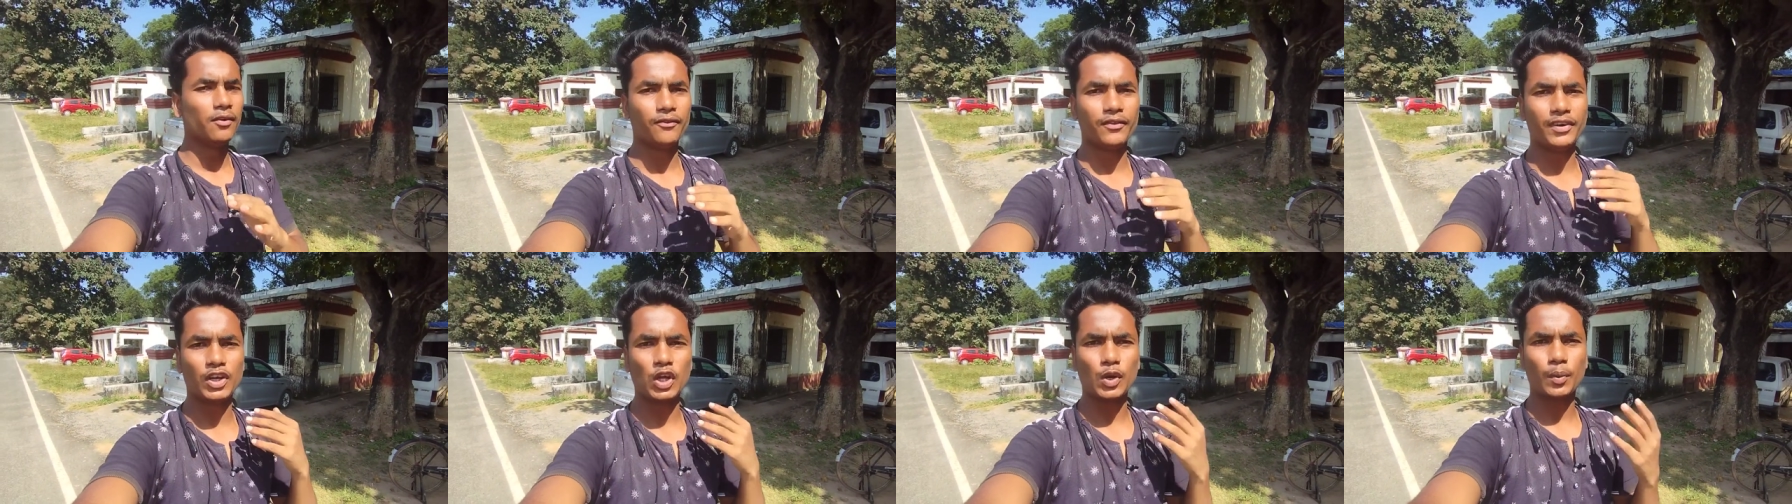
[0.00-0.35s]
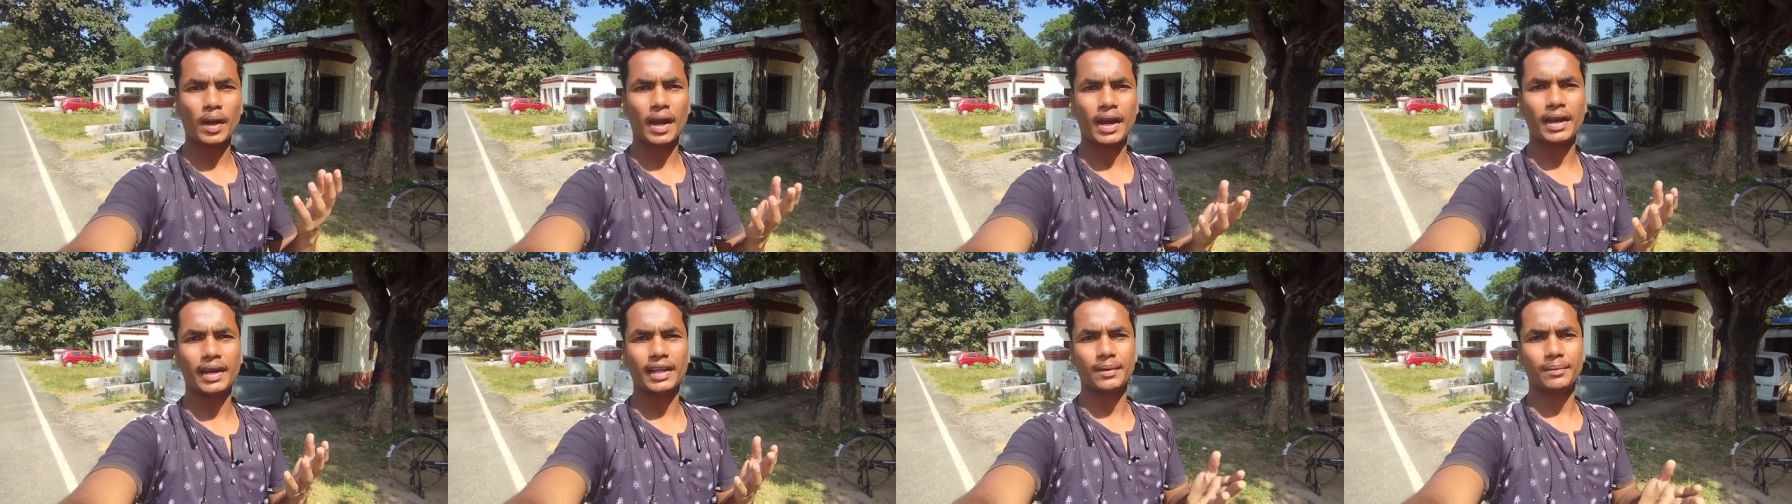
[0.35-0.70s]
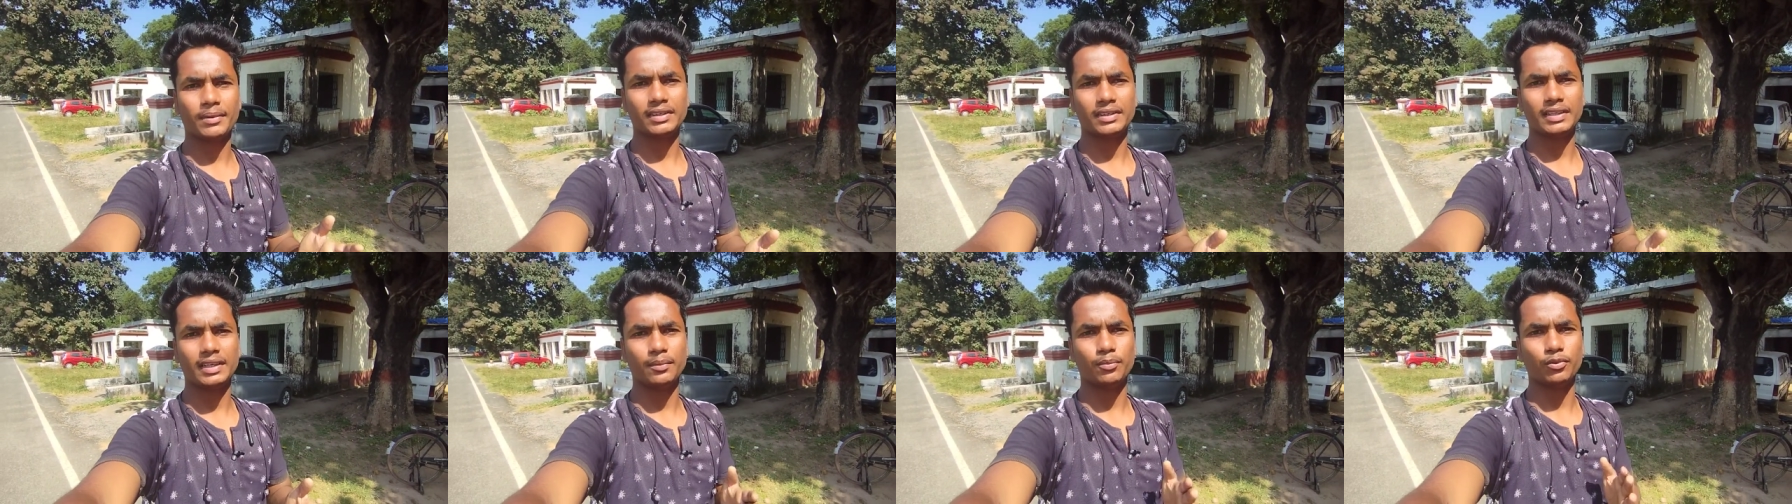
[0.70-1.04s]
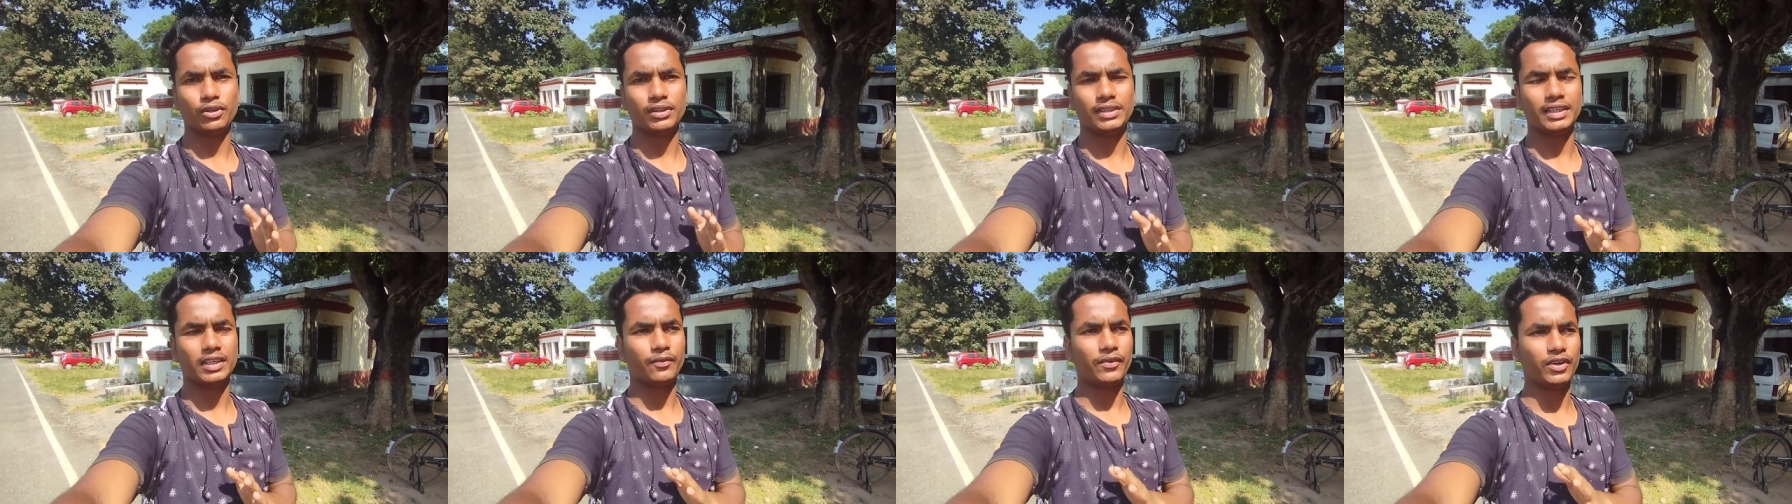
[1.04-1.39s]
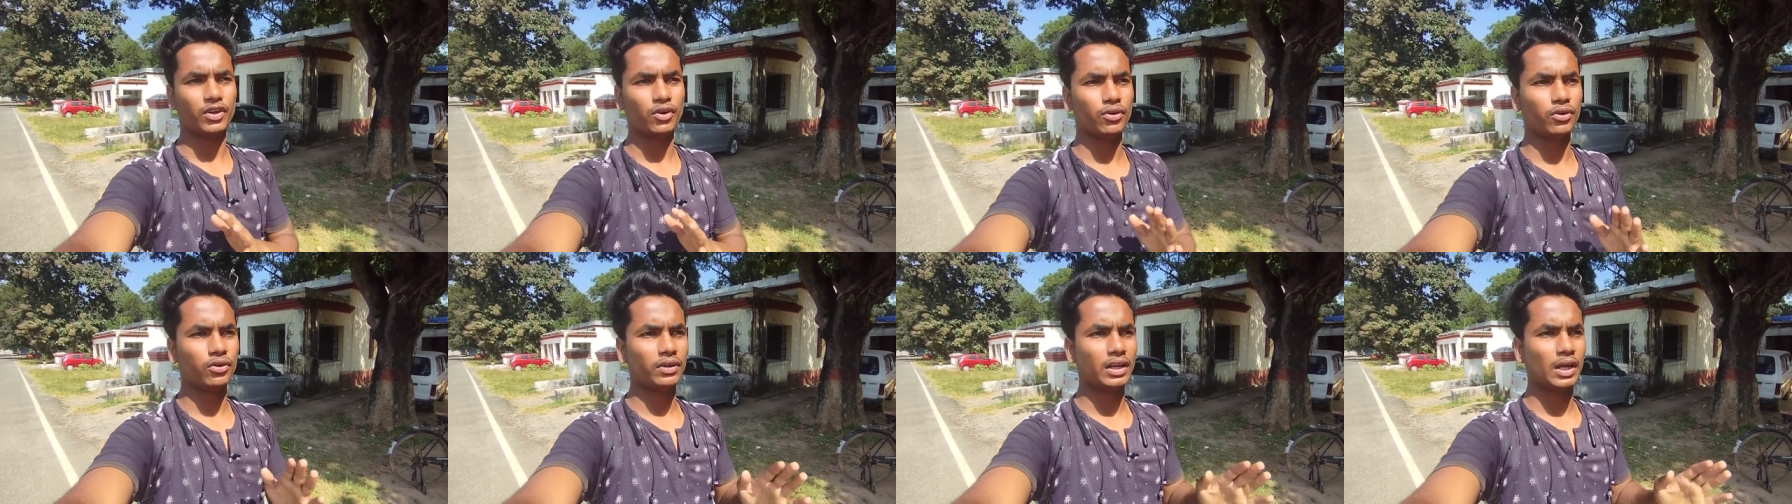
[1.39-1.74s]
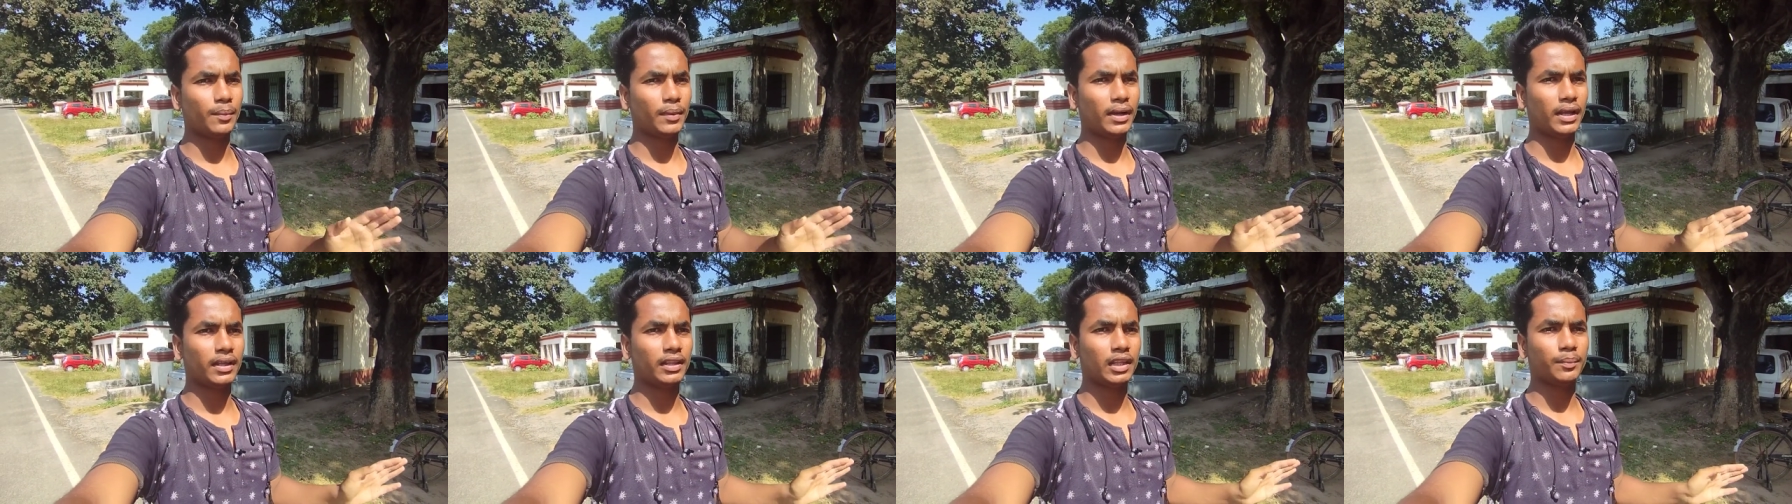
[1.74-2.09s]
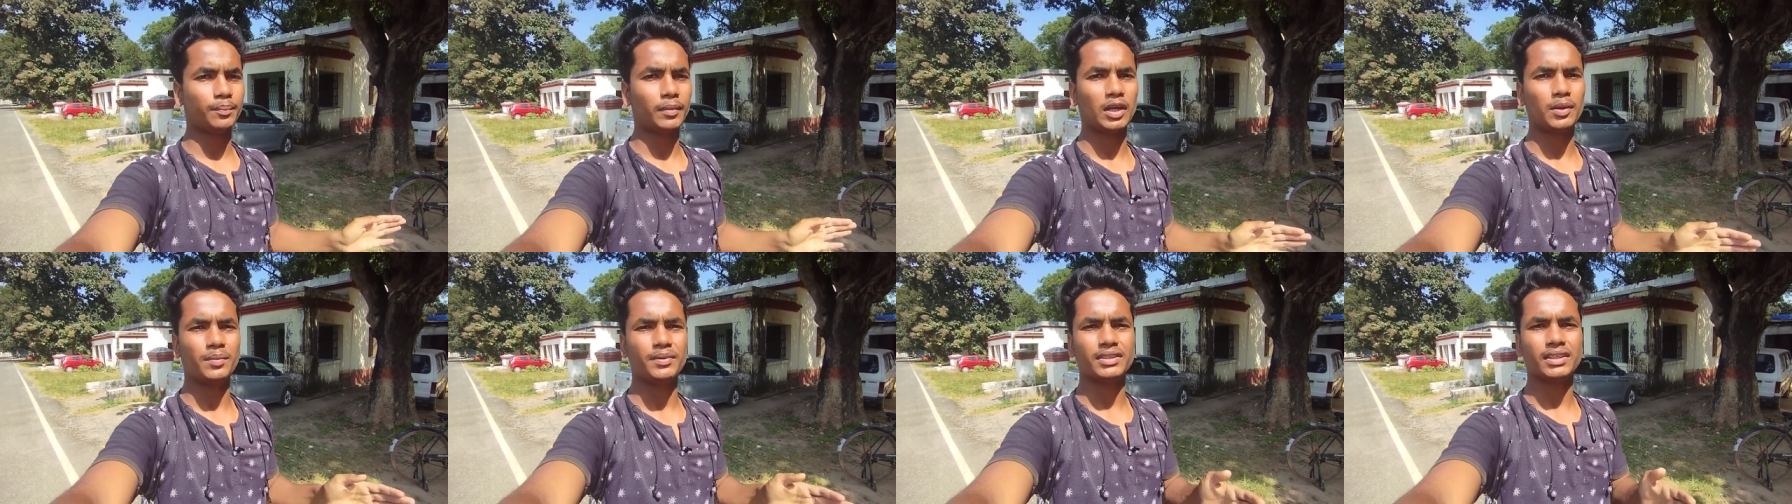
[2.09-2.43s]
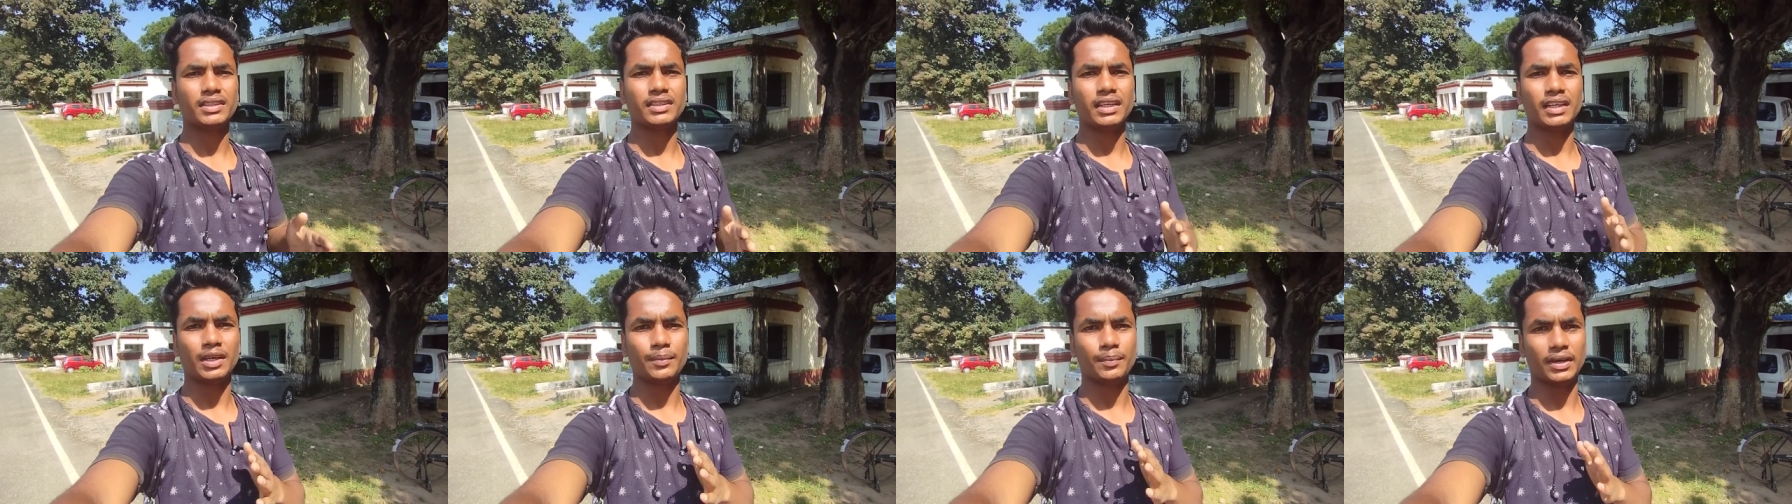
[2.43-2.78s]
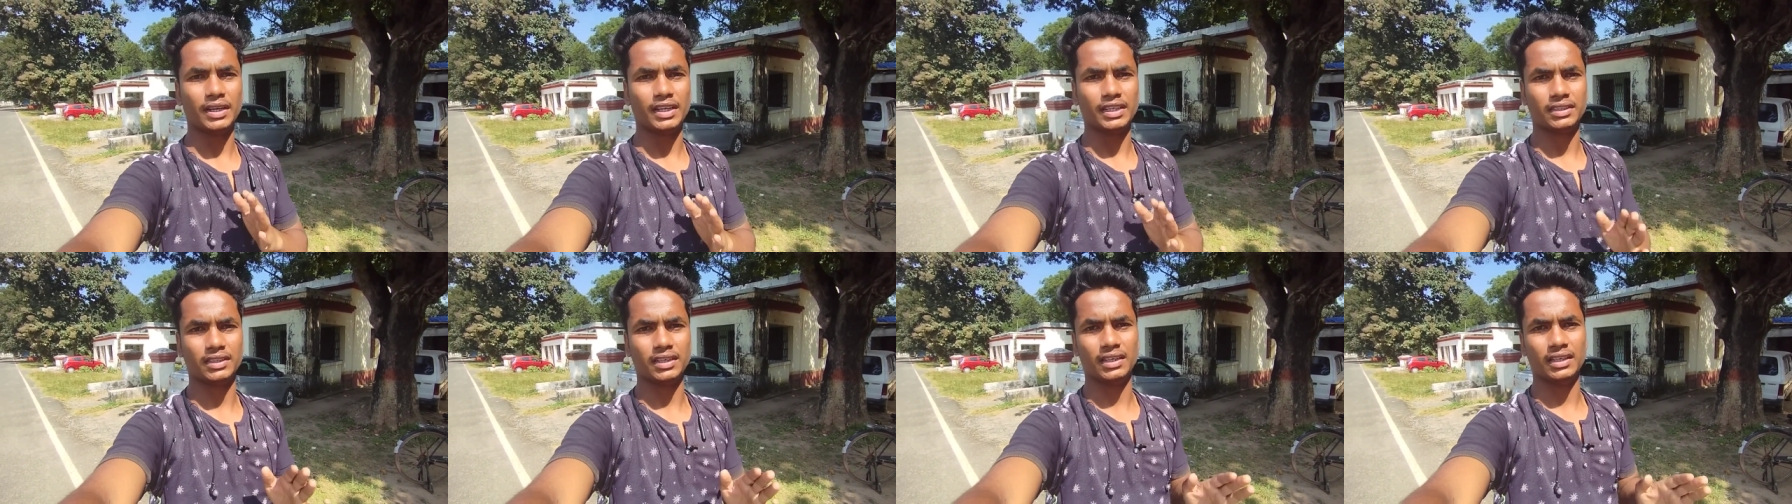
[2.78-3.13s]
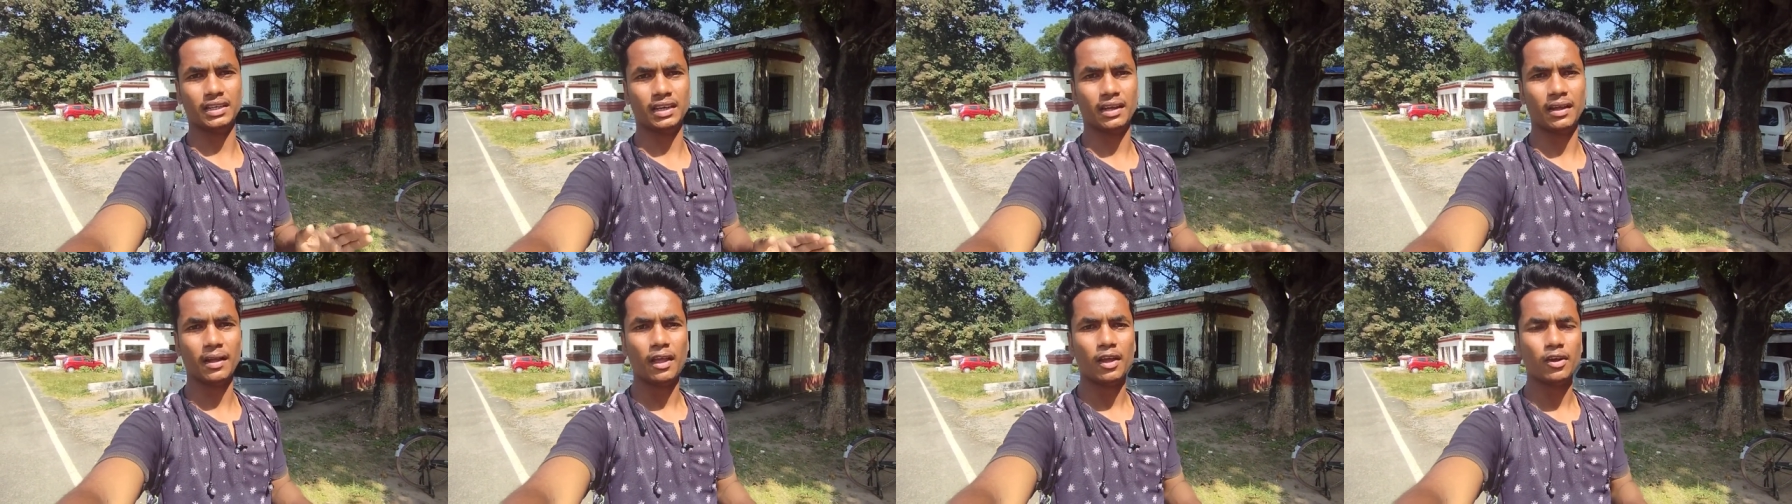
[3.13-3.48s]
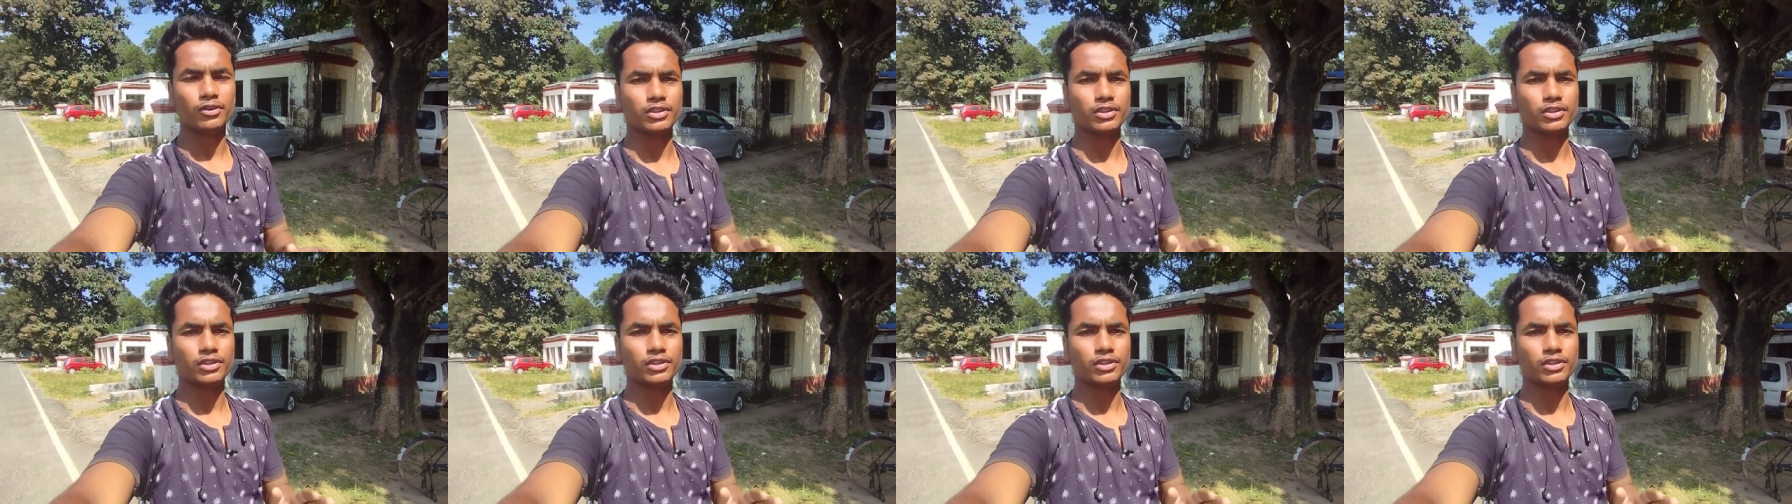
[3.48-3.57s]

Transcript: वीडियो बनाने नहीं पता ये बोलती कि वीडियो वीडियो नहीं बनाया जाता परमिशन चाहिए पहले इसके लिए